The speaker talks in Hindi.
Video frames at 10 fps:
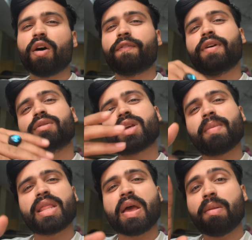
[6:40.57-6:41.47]
और फिर उसके
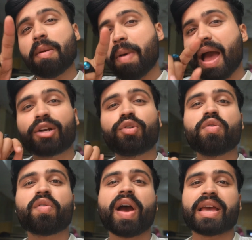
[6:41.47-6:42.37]
बाद आई विल बैक टू
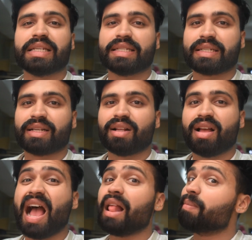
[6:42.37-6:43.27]
यू गाइस
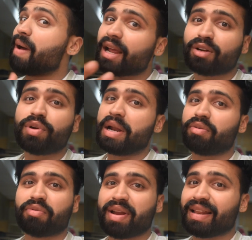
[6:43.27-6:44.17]
आई बैक टू
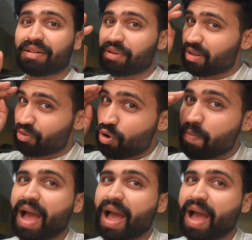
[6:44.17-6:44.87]
एंटरप्रोइंग गुड